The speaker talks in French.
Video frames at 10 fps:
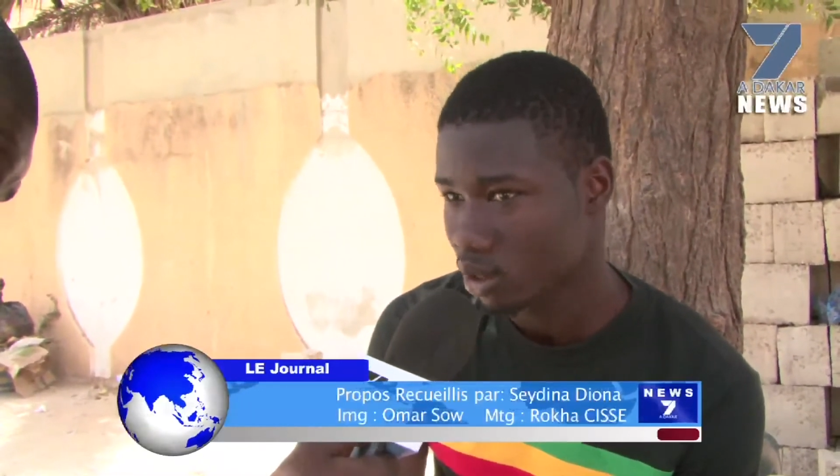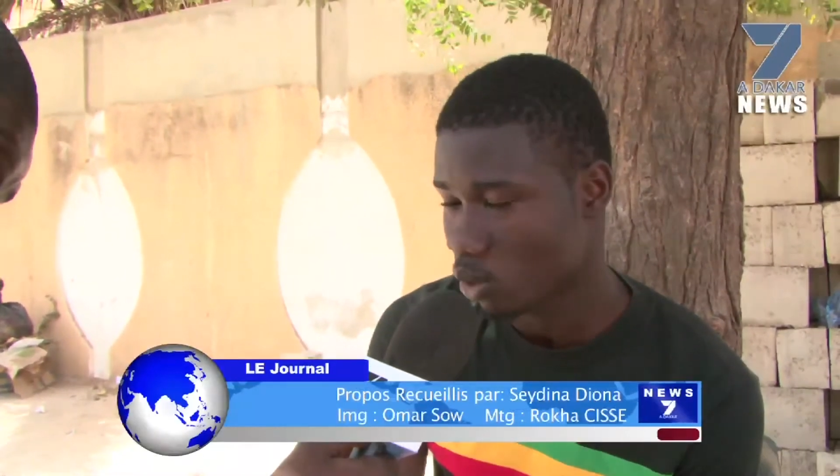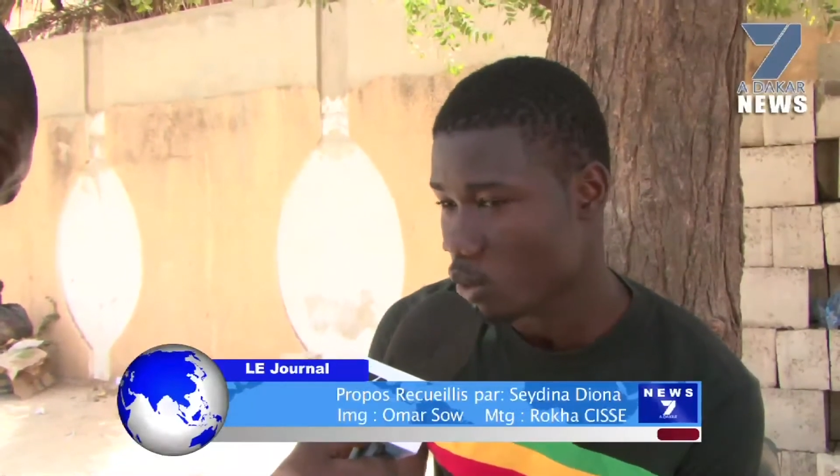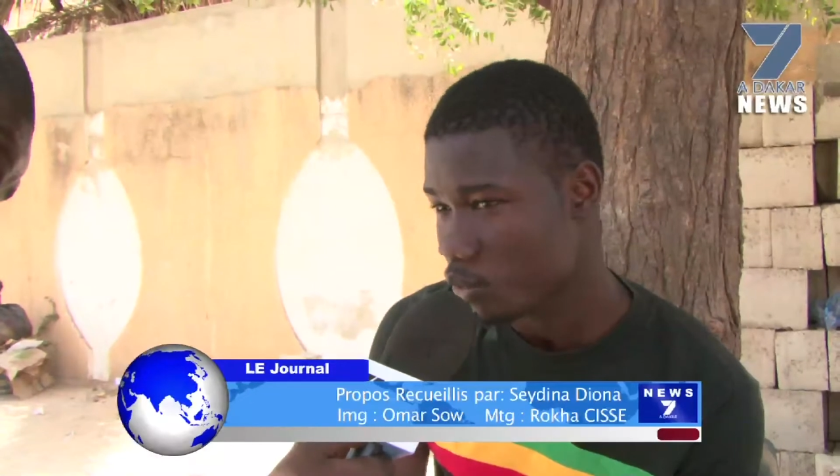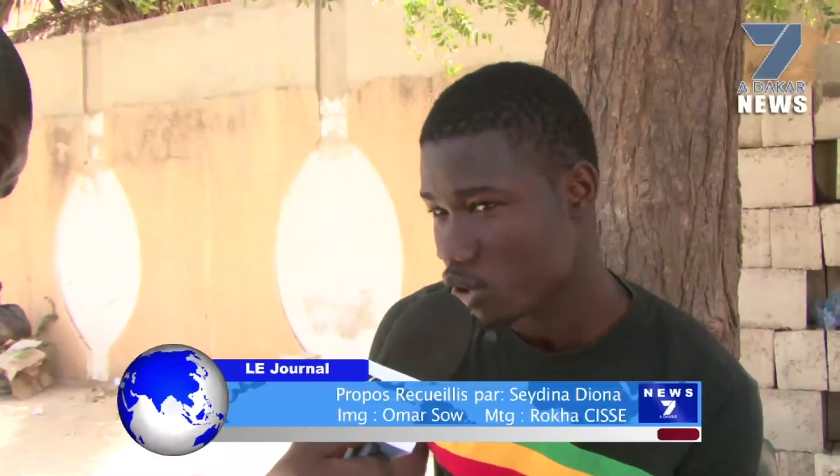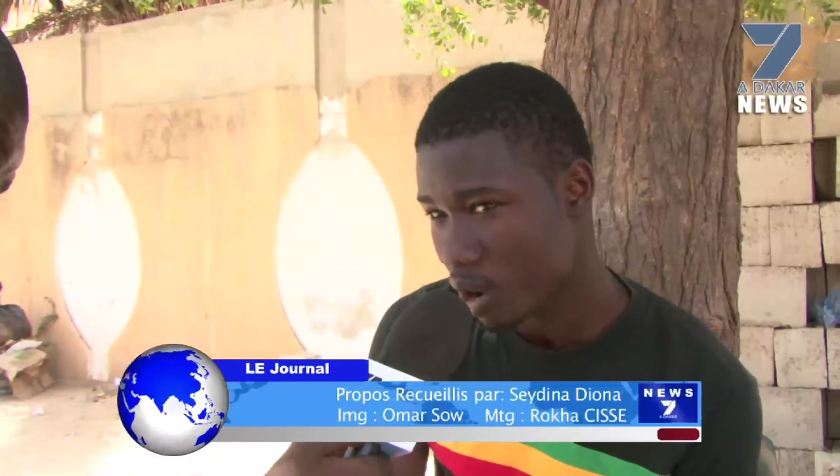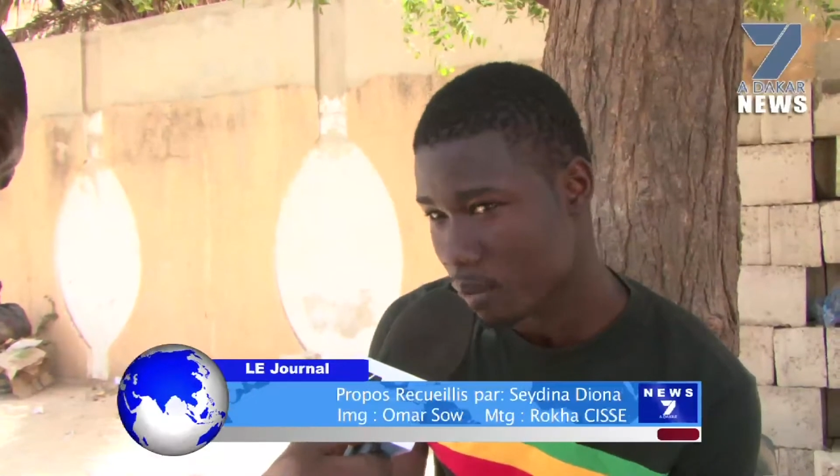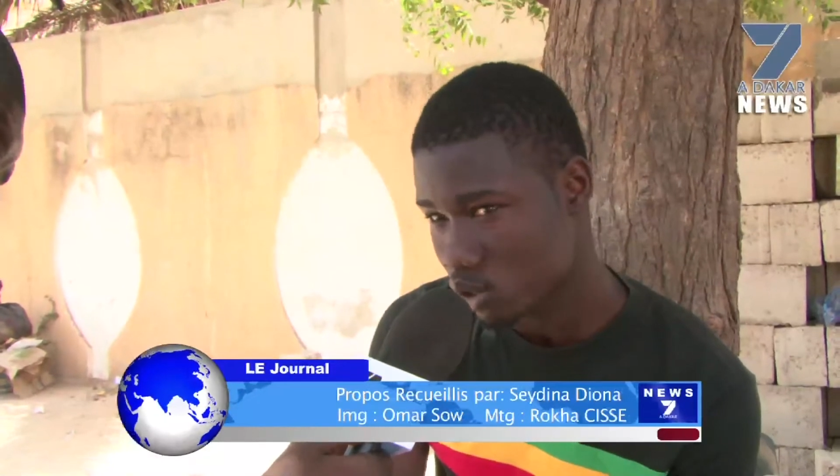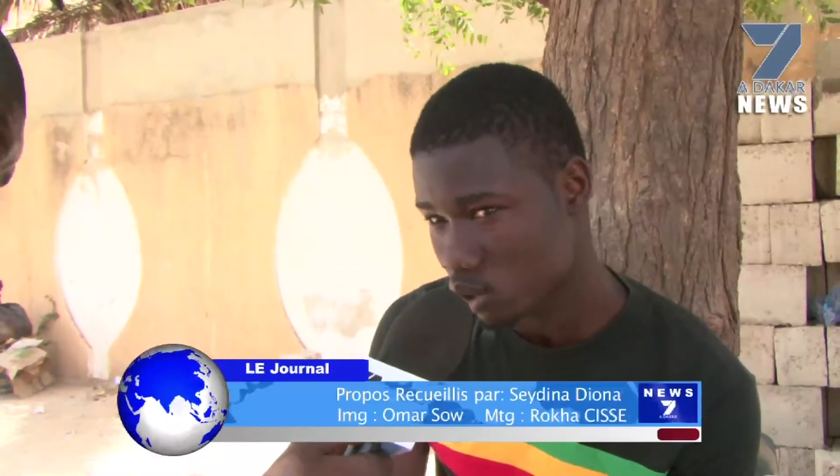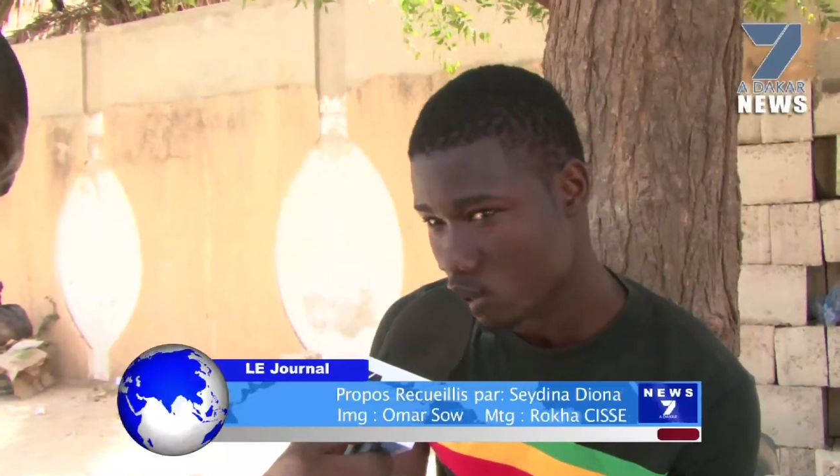Donc au fur et à
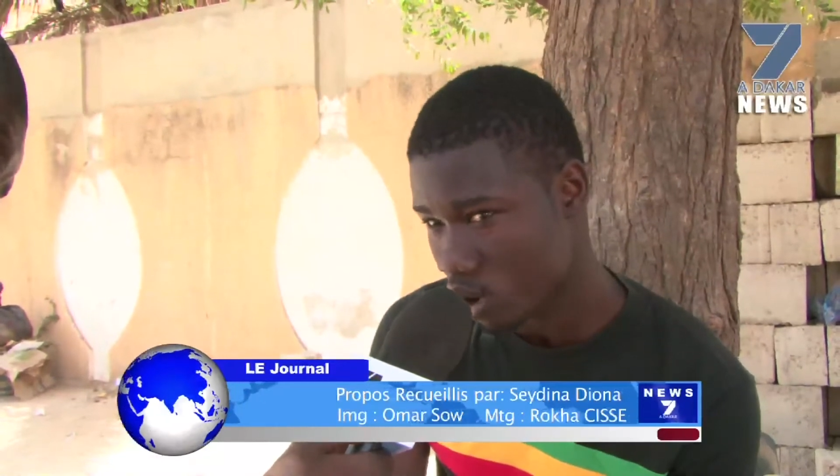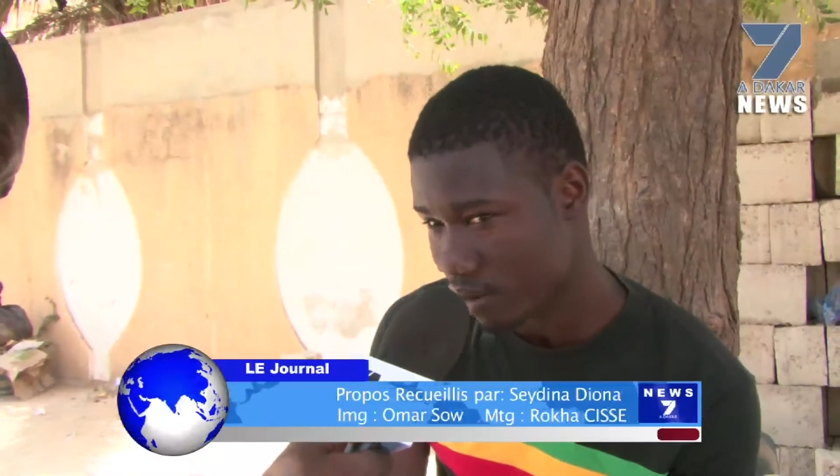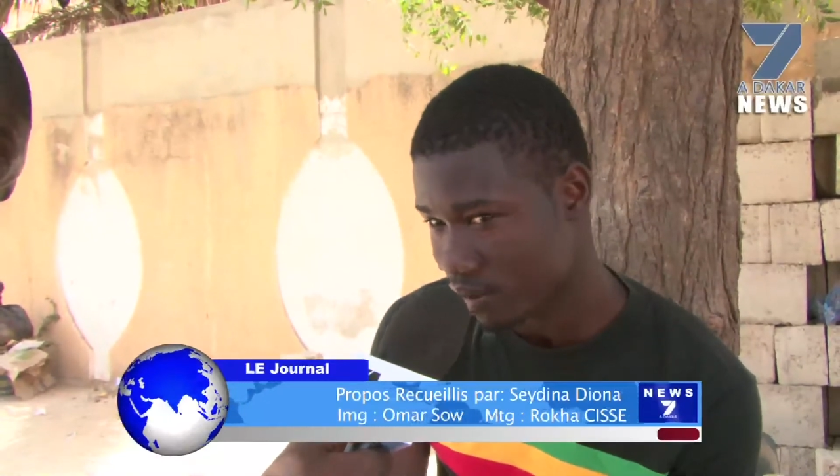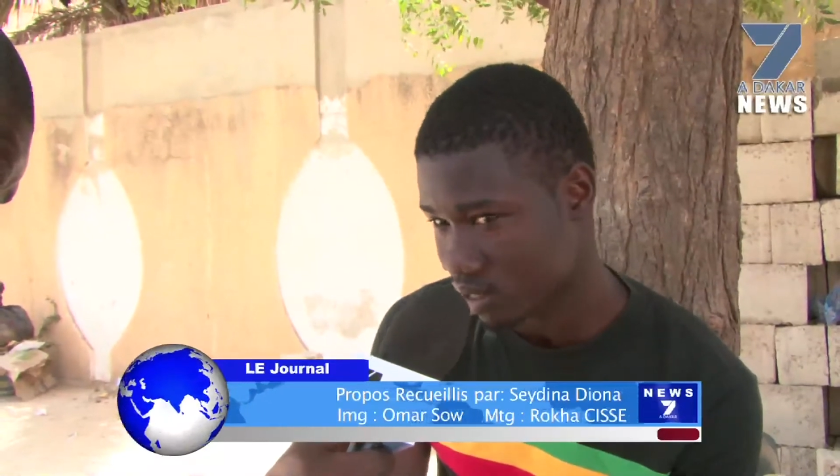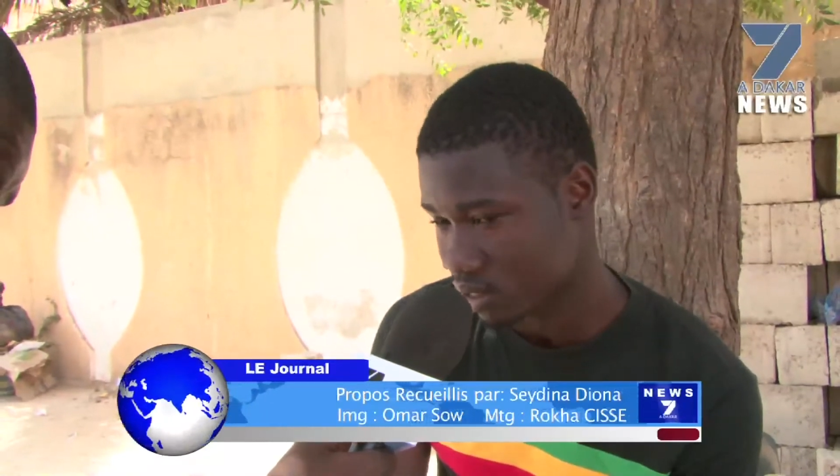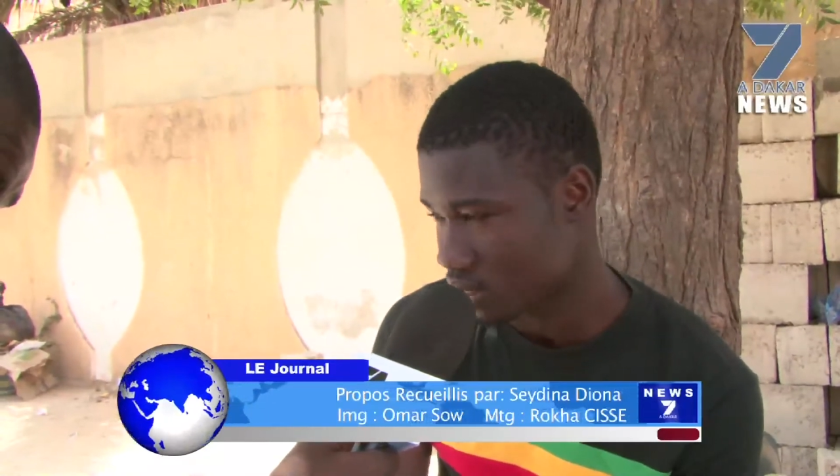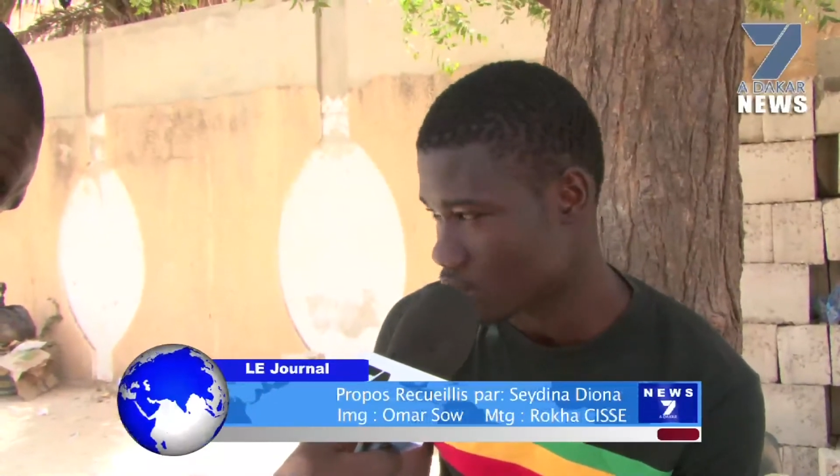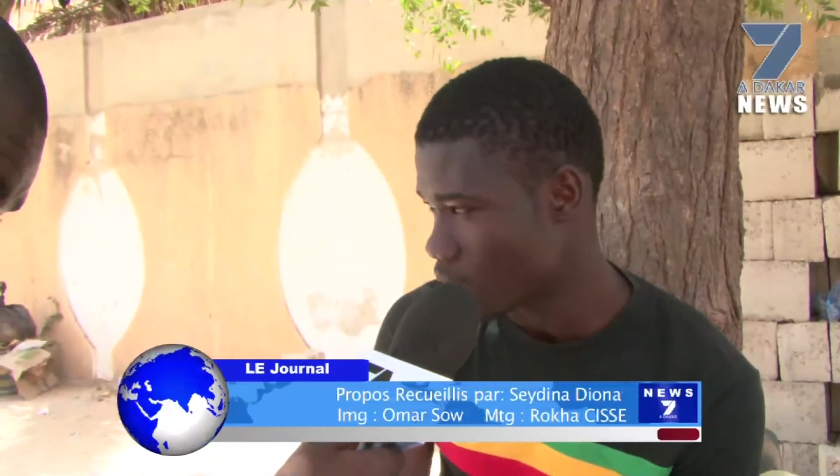mesure qu'on avance,